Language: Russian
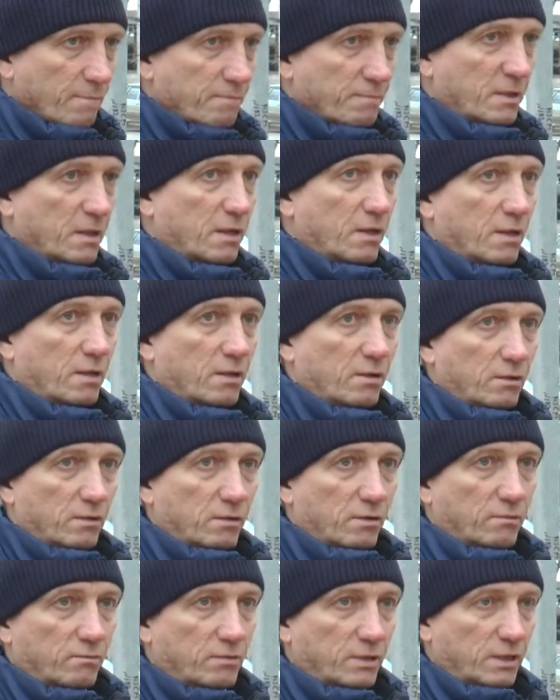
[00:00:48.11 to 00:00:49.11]
э,
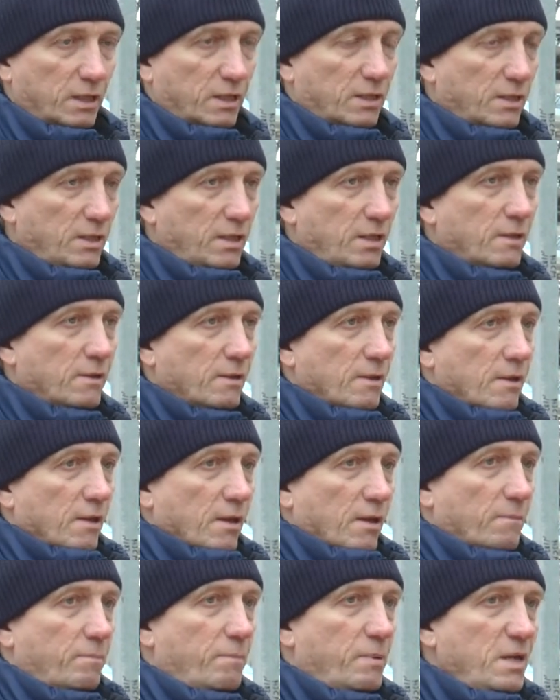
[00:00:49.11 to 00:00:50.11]
э в этой, и
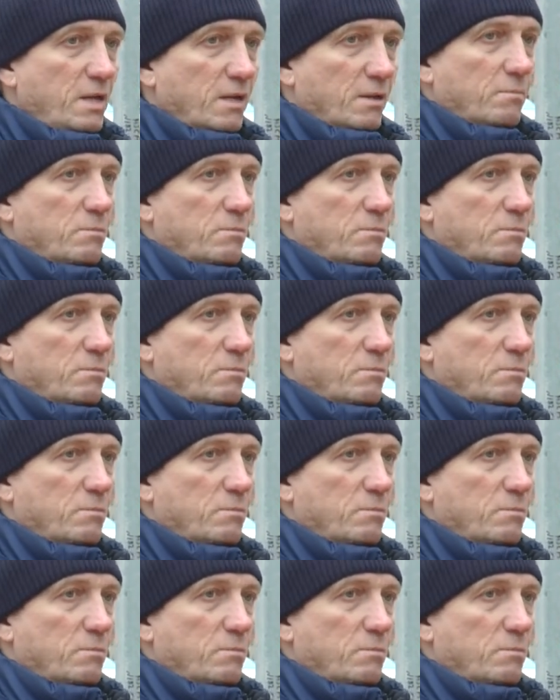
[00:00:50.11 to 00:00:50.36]
при